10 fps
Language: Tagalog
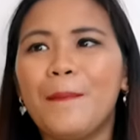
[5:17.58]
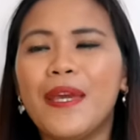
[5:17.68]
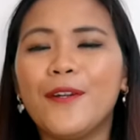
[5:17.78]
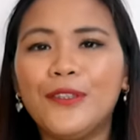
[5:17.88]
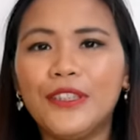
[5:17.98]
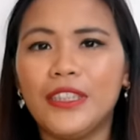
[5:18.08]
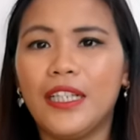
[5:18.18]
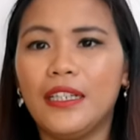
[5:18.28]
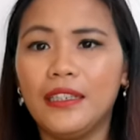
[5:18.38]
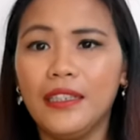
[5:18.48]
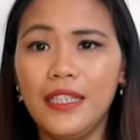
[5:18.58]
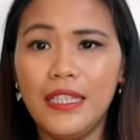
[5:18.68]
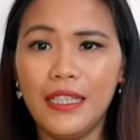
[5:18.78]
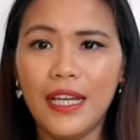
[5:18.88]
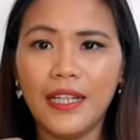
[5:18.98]
Meron siyang
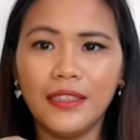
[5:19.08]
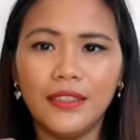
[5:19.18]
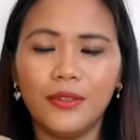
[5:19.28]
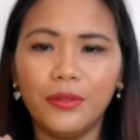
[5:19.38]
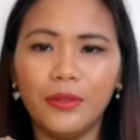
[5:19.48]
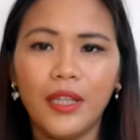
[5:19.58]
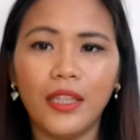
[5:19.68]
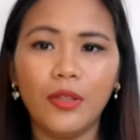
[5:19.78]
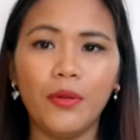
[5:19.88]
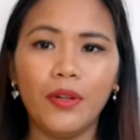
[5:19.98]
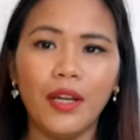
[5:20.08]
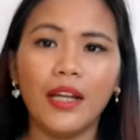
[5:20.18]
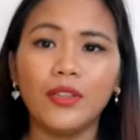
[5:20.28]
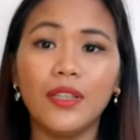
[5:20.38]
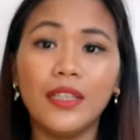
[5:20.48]
hinang. So, ito,
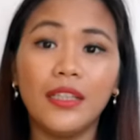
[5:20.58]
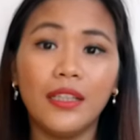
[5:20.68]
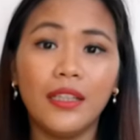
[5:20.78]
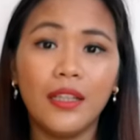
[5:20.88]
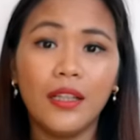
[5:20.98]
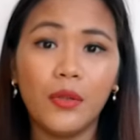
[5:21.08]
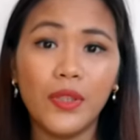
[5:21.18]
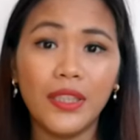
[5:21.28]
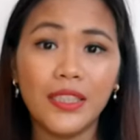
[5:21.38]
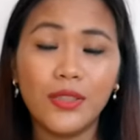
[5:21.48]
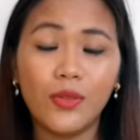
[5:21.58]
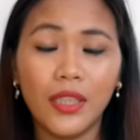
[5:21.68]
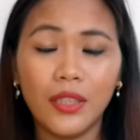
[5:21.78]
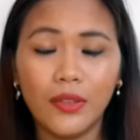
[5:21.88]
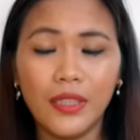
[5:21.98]
actually, kwintas ko
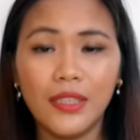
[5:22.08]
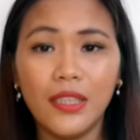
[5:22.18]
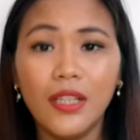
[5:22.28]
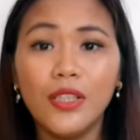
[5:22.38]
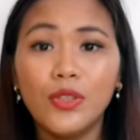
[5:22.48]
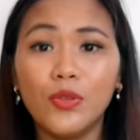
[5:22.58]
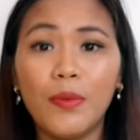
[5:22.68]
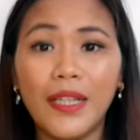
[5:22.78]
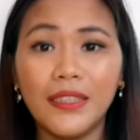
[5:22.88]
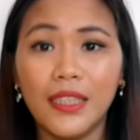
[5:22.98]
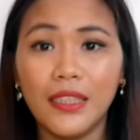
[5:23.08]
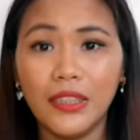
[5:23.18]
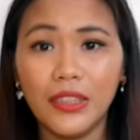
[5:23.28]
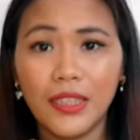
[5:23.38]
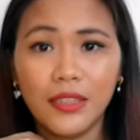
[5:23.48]
na to is subasta
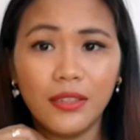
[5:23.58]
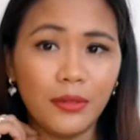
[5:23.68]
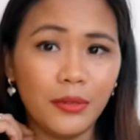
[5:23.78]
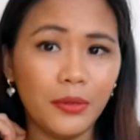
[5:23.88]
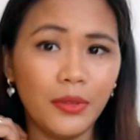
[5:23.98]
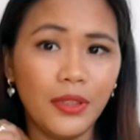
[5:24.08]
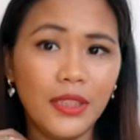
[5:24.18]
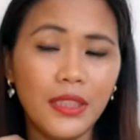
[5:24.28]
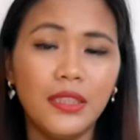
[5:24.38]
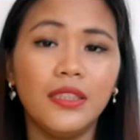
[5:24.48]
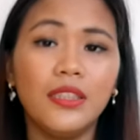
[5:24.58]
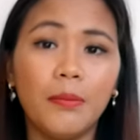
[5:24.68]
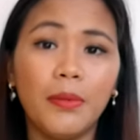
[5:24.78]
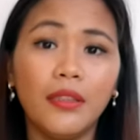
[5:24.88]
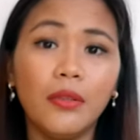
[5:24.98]
rin siya. So, this is
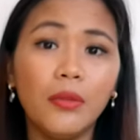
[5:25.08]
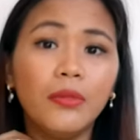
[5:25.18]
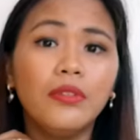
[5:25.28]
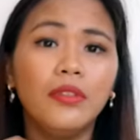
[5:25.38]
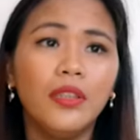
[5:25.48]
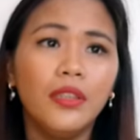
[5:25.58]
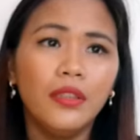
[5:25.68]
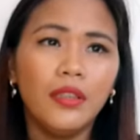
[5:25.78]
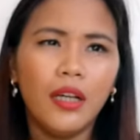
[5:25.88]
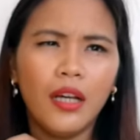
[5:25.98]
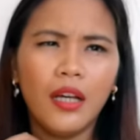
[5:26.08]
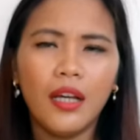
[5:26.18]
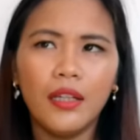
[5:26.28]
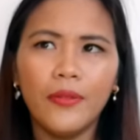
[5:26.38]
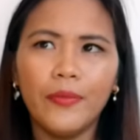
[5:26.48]
Japan Gold.
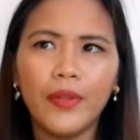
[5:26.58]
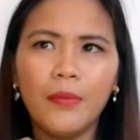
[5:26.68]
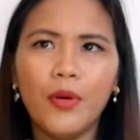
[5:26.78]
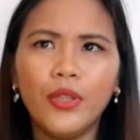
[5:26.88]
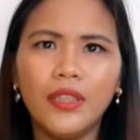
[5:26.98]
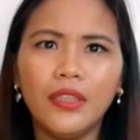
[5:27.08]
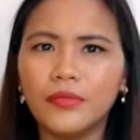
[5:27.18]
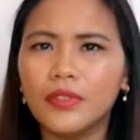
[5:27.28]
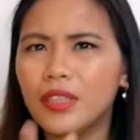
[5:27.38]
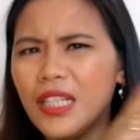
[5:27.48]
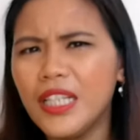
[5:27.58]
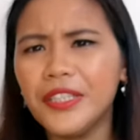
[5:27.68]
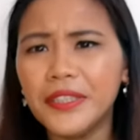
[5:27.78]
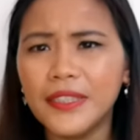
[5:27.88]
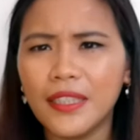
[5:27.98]
Uh, I bought it 3
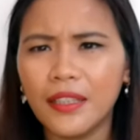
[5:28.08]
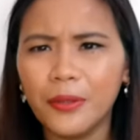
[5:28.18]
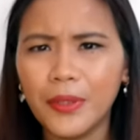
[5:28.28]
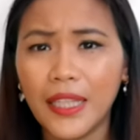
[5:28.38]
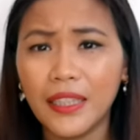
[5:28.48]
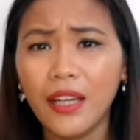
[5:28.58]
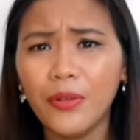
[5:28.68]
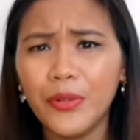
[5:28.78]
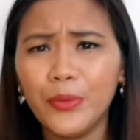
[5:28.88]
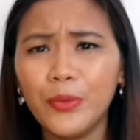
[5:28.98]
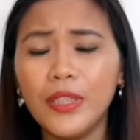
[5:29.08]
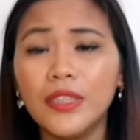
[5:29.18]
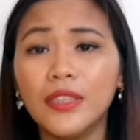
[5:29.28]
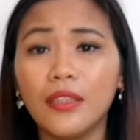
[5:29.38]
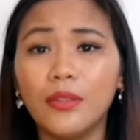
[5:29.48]
years ago yata or 2
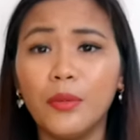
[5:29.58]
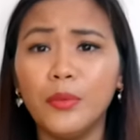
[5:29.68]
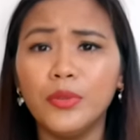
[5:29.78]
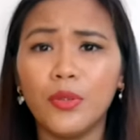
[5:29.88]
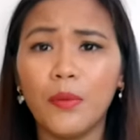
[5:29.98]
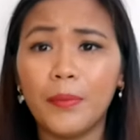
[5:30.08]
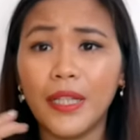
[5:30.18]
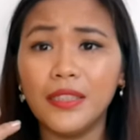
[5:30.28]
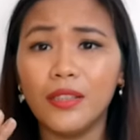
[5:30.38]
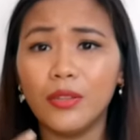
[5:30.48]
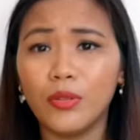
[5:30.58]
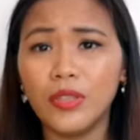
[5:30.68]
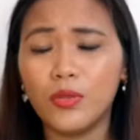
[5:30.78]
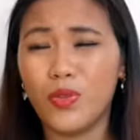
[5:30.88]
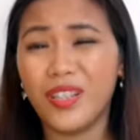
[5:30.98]
years ago. So, ang price nito
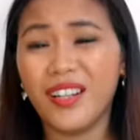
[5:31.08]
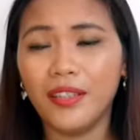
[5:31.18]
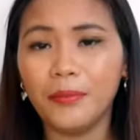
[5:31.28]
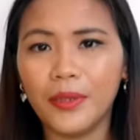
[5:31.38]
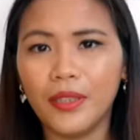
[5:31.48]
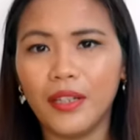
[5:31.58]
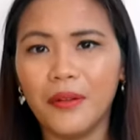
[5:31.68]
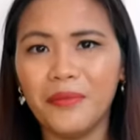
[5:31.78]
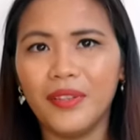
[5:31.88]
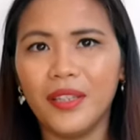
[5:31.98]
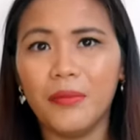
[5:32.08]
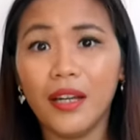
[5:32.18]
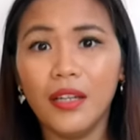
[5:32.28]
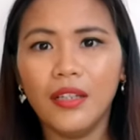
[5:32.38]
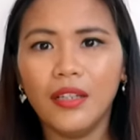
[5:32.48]
is 1.9 per gram, di
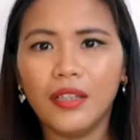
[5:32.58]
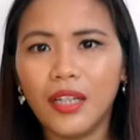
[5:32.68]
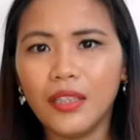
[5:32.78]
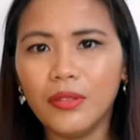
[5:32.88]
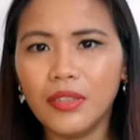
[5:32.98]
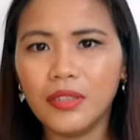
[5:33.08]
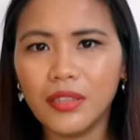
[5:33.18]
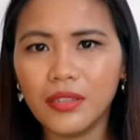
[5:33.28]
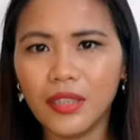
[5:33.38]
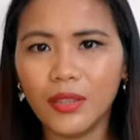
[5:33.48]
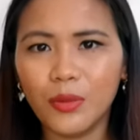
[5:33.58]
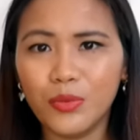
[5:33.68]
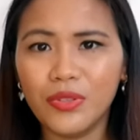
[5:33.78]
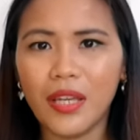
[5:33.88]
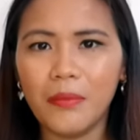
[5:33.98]
ba? Ngayon is nasa
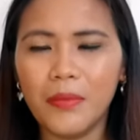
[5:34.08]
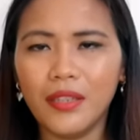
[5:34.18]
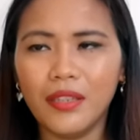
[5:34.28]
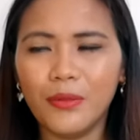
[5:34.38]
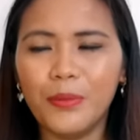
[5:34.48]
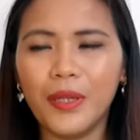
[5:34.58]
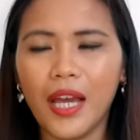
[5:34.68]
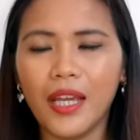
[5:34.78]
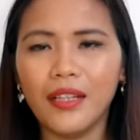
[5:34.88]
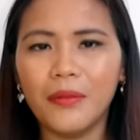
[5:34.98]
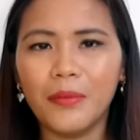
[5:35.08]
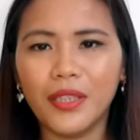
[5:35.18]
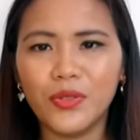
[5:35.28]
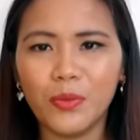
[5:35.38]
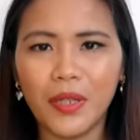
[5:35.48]
2.7 na yung bigayan ng
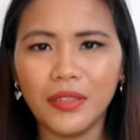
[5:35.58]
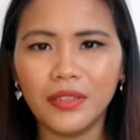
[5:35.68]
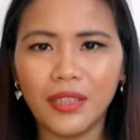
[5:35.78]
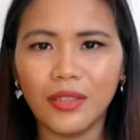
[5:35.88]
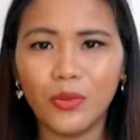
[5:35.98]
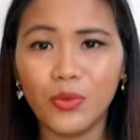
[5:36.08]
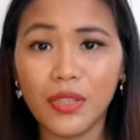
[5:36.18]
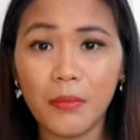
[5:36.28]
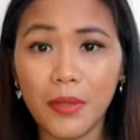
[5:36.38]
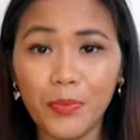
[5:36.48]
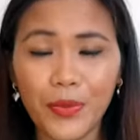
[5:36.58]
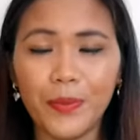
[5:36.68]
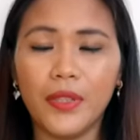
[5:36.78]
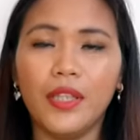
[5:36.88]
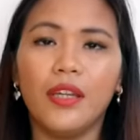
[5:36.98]
mga subasta,
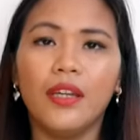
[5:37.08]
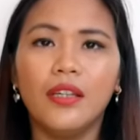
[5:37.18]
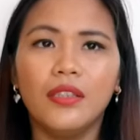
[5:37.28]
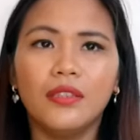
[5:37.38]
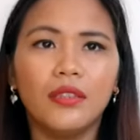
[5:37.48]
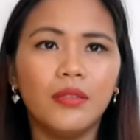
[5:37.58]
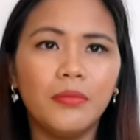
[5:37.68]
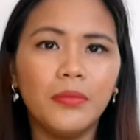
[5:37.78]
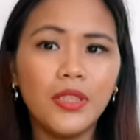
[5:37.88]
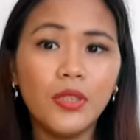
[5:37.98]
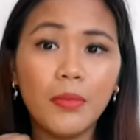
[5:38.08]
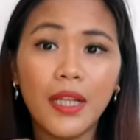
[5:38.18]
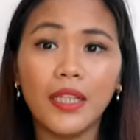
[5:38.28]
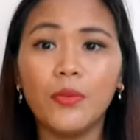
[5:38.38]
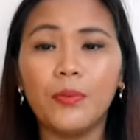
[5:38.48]
2.750. So, medyo
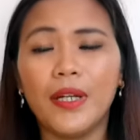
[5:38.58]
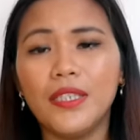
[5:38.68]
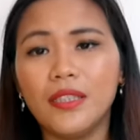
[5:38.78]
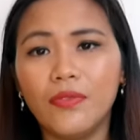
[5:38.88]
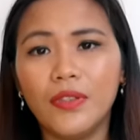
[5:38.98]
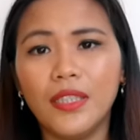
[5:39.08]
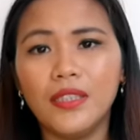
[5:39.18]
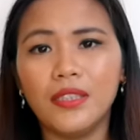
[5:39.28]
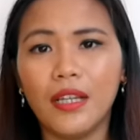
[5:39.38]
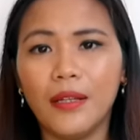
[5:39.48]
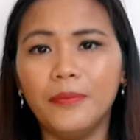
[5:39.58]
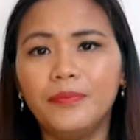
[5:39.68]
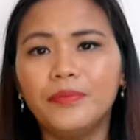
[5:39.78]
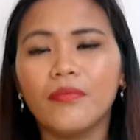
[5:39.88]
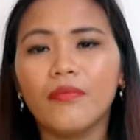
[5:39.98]
malaki yung price difference na.
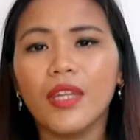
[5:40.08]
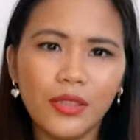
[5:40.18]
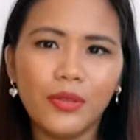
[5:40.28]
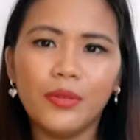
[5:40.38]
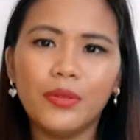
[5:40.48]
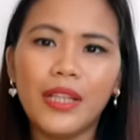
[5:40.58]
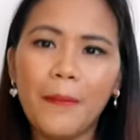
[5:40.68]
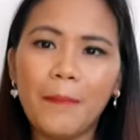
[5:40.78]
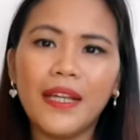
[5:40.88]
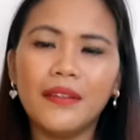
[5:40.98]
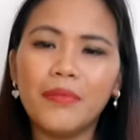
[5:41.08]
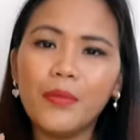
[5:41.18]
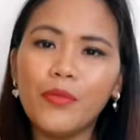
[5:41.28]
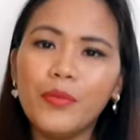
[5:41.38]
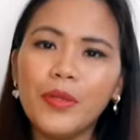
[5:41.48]
So, dapat
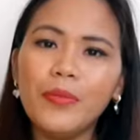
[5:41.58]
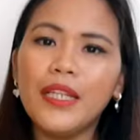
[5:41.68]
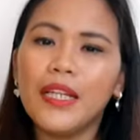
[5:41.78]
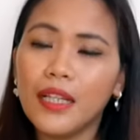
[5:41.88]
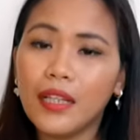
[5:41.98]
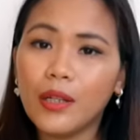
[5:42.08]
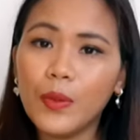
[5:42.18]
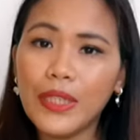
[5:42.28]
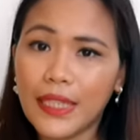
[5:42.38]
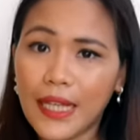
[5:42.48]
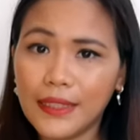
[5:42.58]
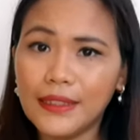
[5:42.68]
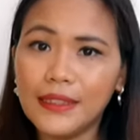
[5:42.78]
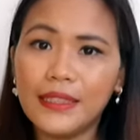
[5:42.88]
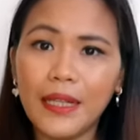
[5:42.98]
pag bumibili ka ng
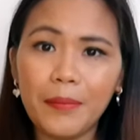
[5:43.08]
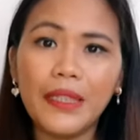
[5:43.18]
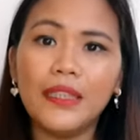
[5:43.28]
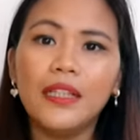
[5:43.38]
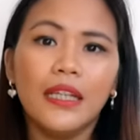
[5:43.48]
kwintas, dapat